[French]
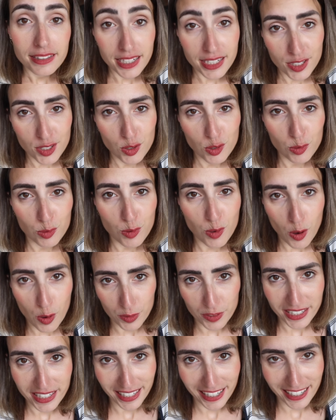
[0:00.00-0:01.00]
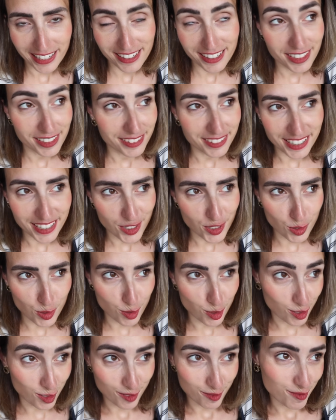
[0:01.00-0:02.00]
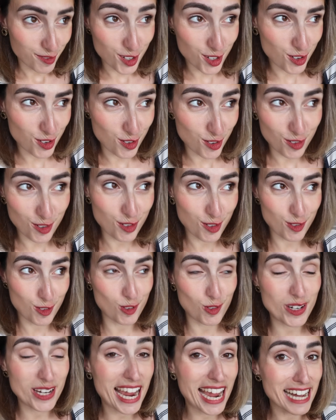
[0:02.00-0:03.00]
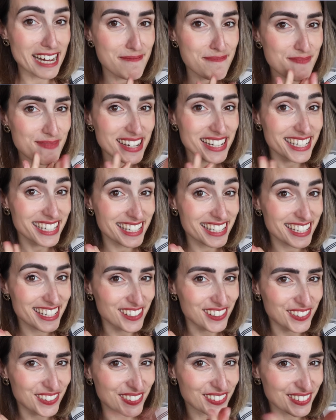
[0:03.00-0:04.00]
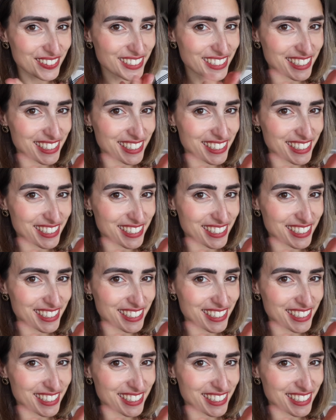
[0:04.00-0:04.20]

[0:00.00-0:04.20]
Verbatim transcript: Testons en direct. Là, je, je, suis impatiente.